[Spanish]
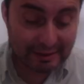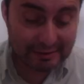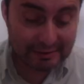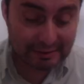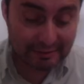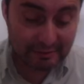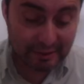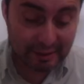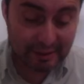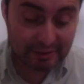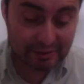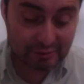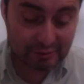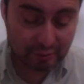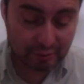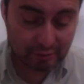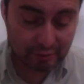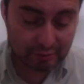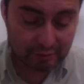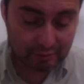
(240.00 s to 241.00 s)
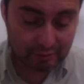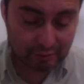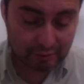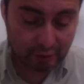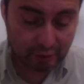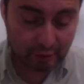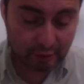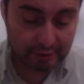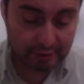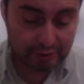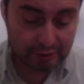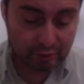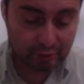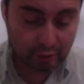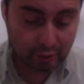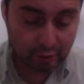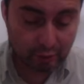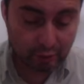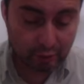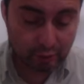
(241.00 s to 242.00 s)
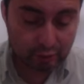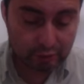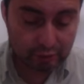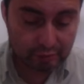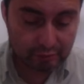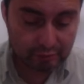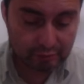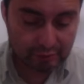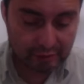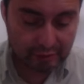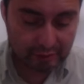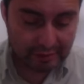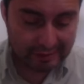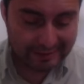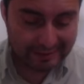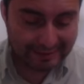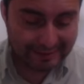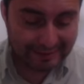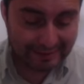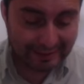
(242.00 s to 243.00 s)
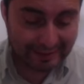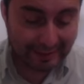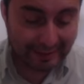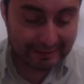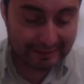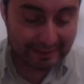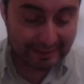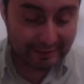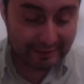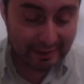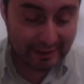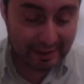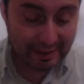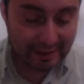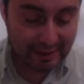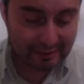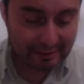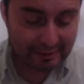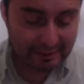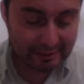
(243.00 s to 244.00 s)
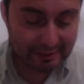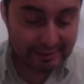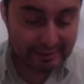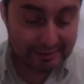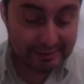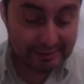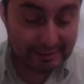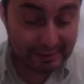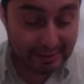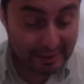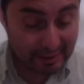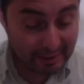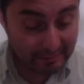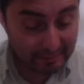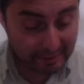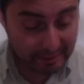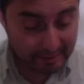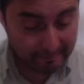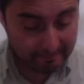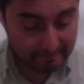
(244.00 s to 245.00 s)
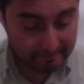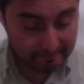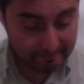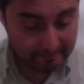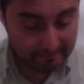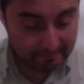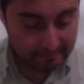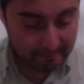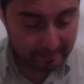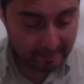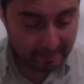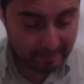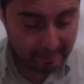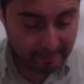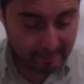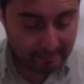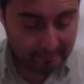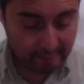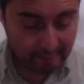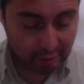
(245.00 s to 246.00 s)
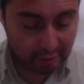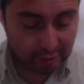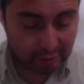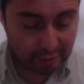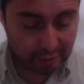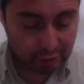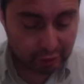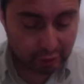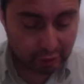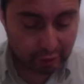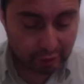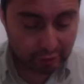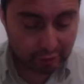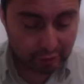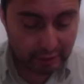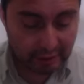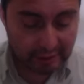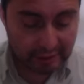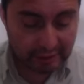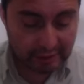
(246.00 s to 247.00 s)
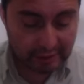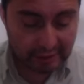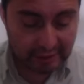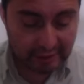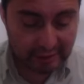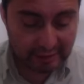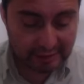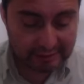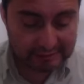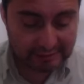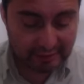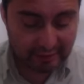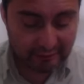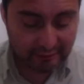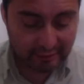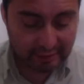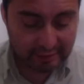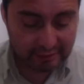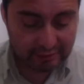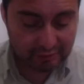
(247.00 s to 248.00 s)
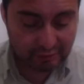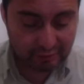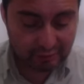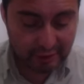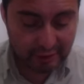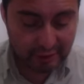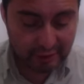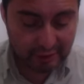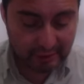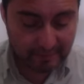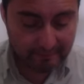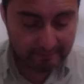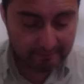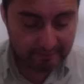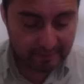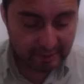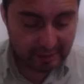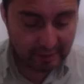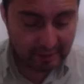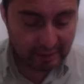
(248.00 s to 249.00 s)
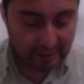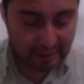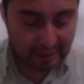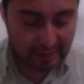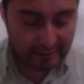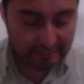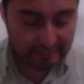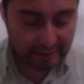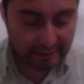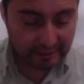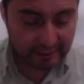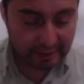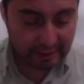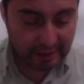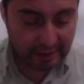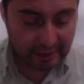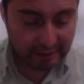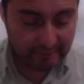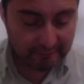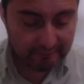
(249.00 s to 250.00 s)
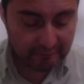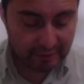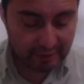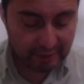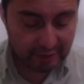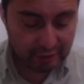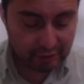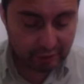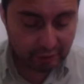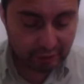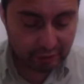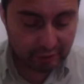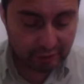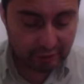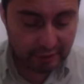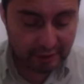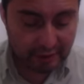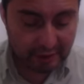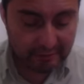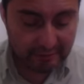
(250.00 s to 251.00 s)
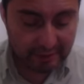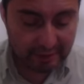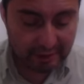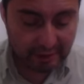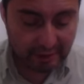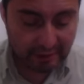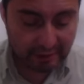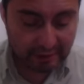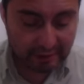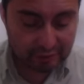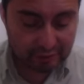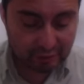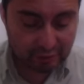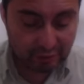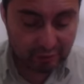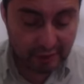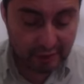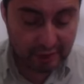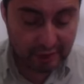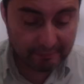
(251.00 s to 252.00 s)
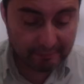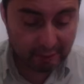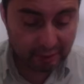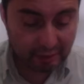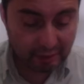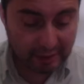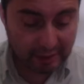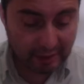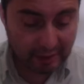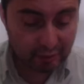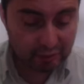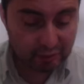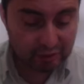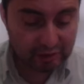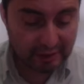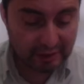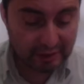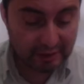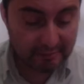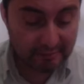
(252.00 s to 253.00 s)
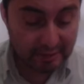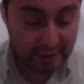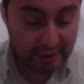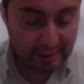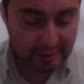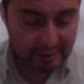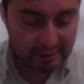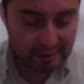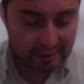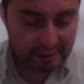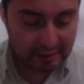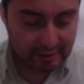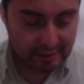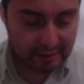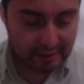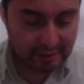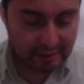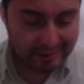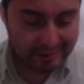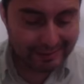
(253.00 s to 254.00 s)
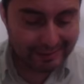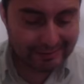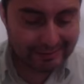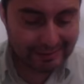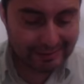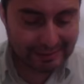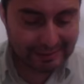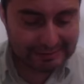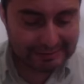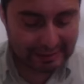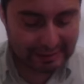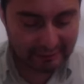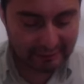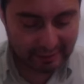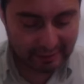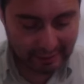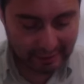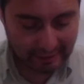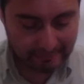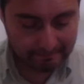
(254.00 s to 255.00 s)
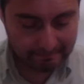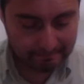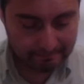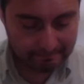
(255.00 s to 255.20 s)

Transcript: a sí mismo, tome su cruz cada día y sígame. Porque todo el que quiera salvar su vida, la perderá, y todo el que pierda su vida por causa de mí, éste la salvará.